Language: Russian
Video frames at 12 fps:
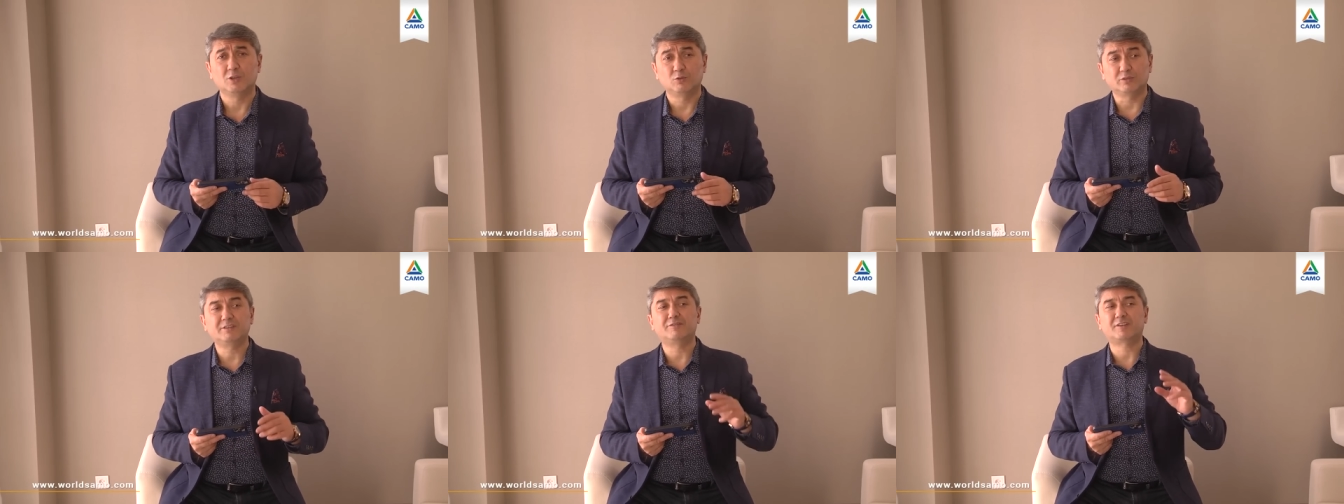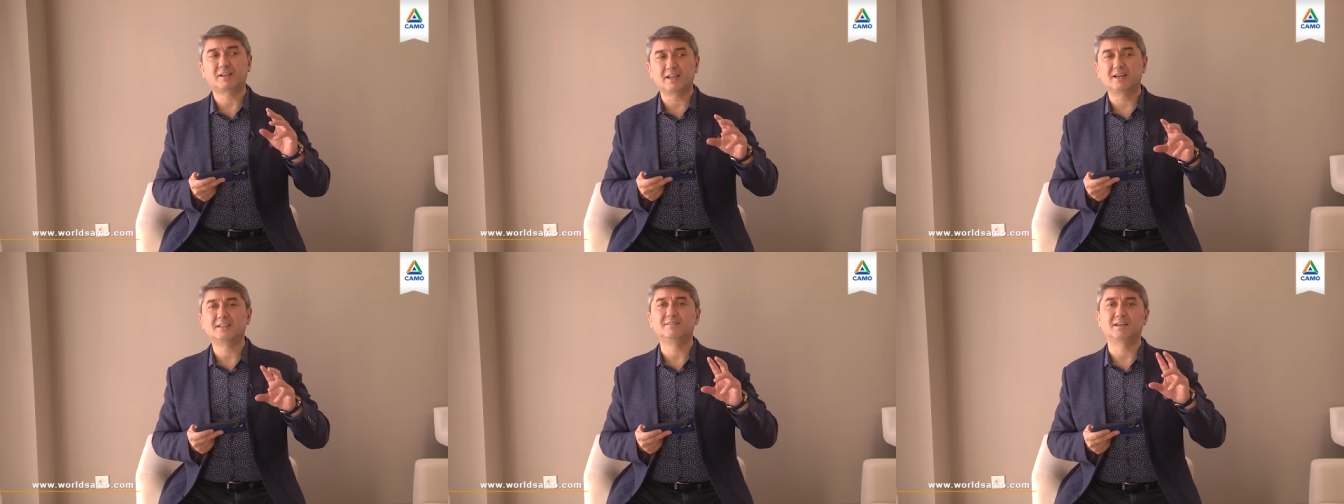Но ты
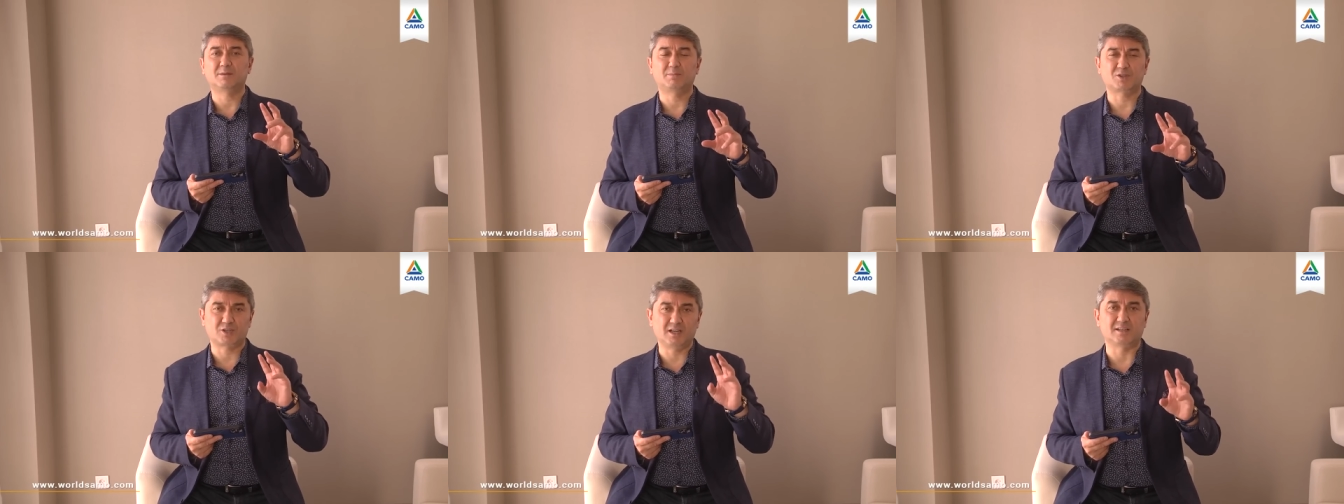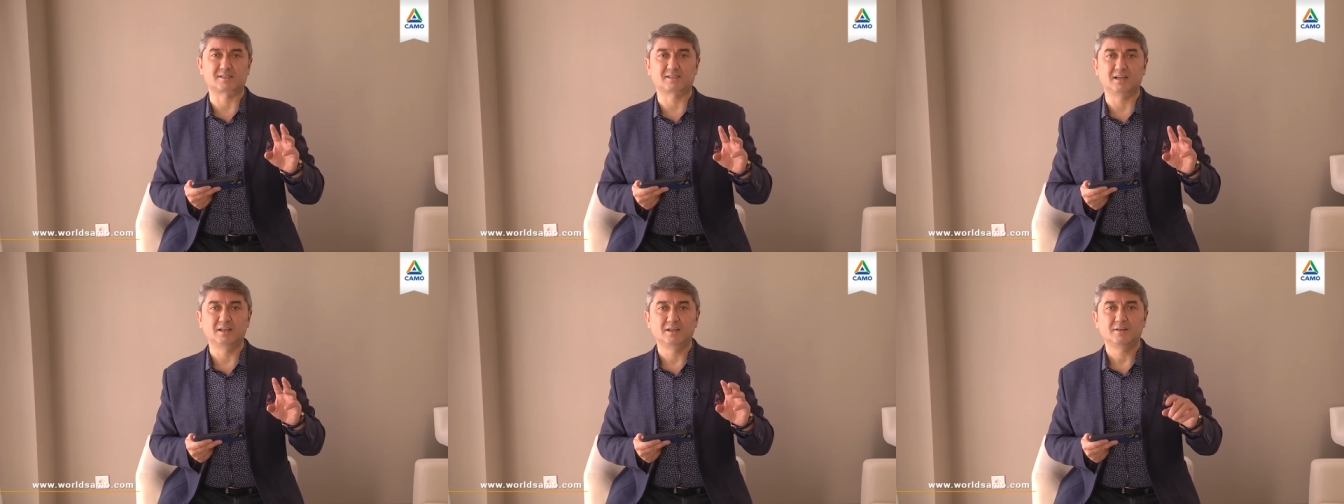вкладывай,
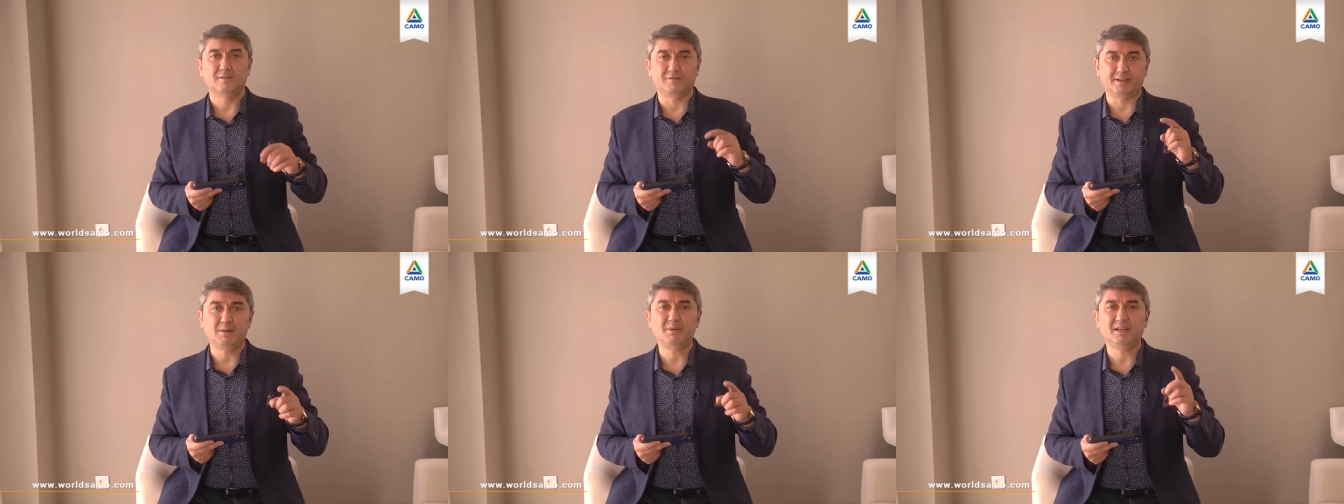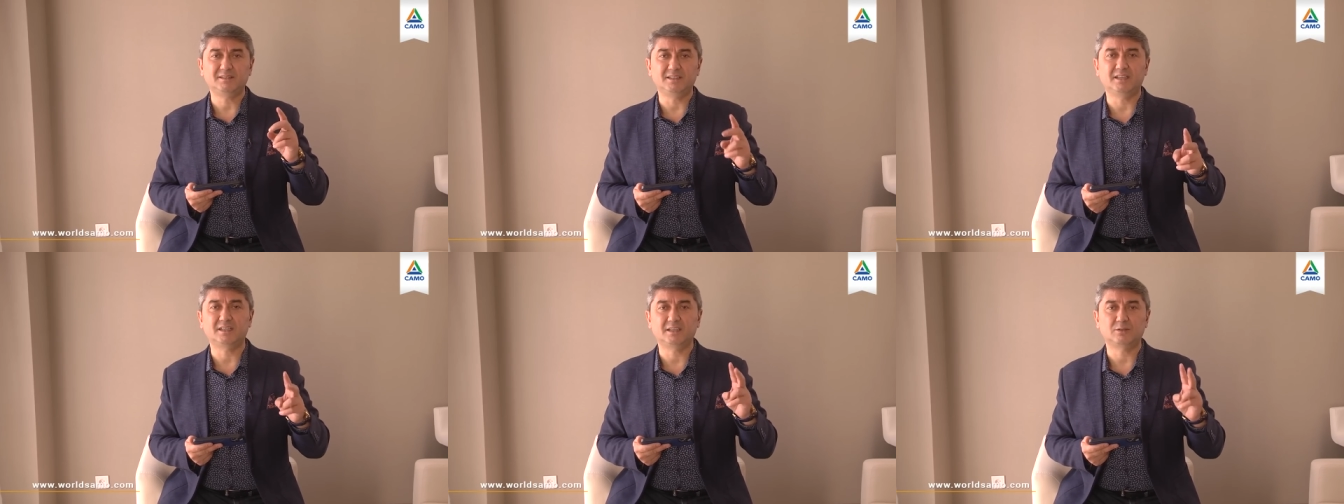пожалуйста, время,
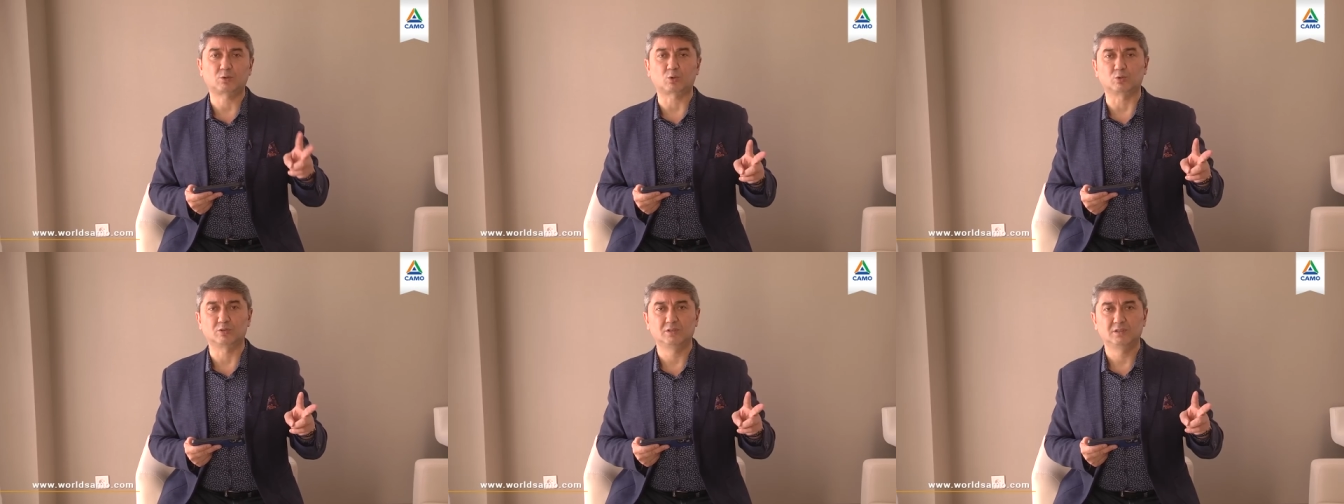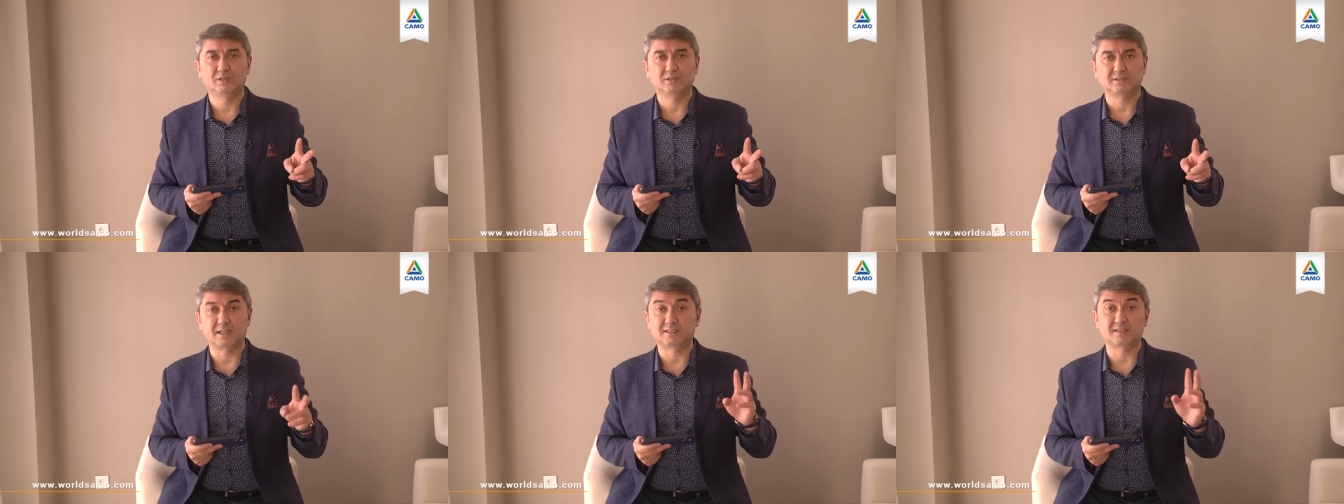деньги, труд
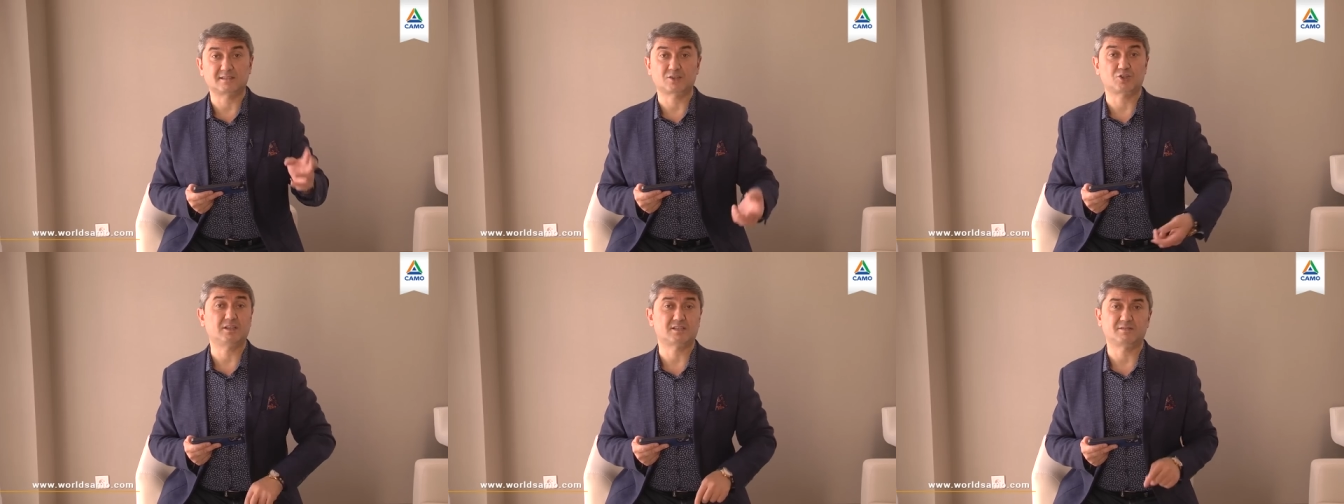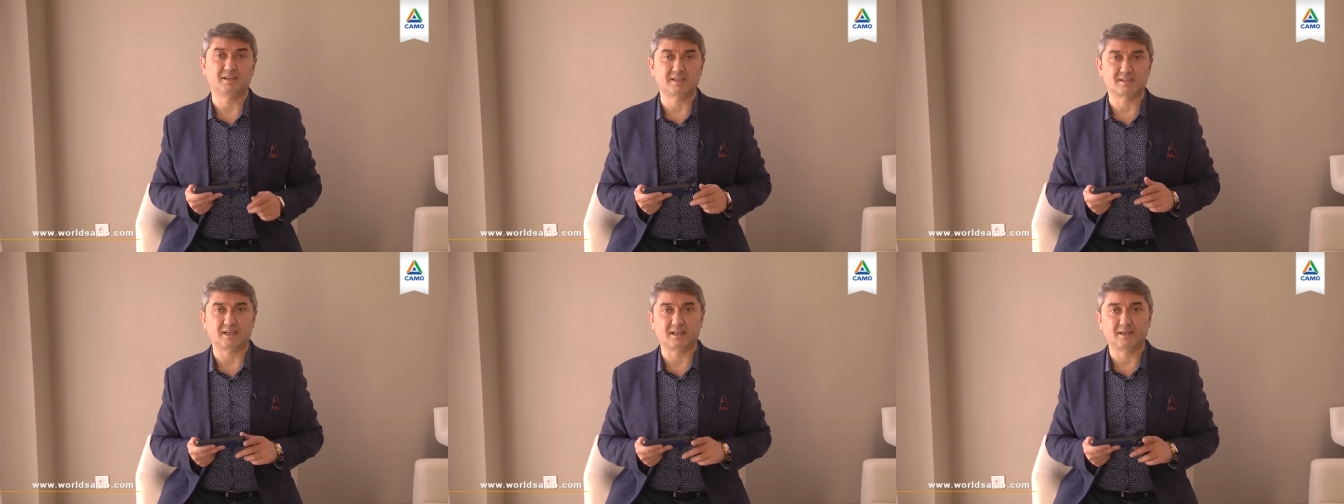для достижения своей
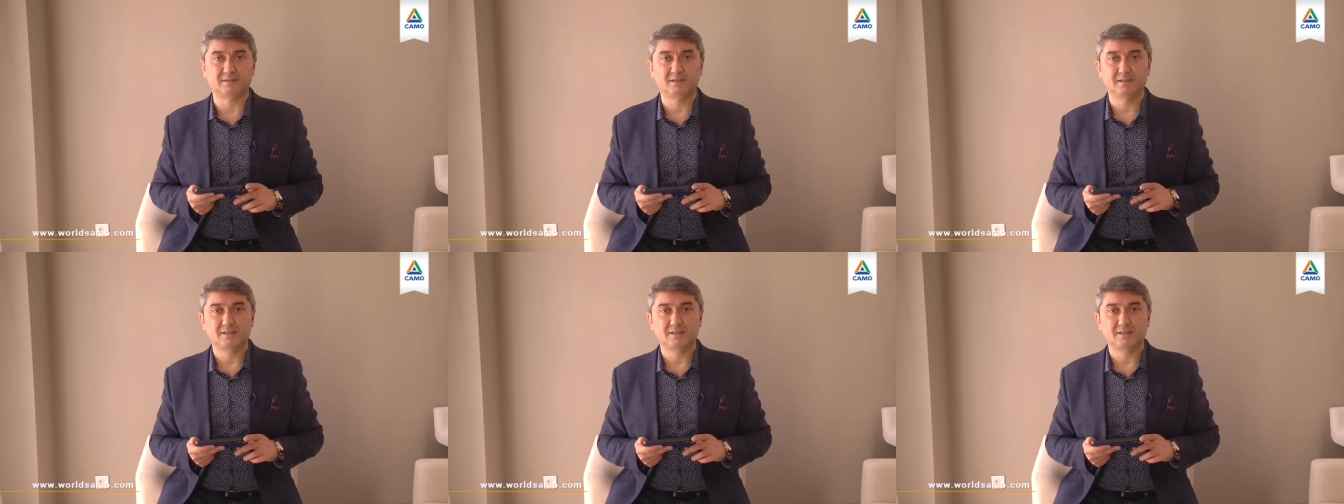цели.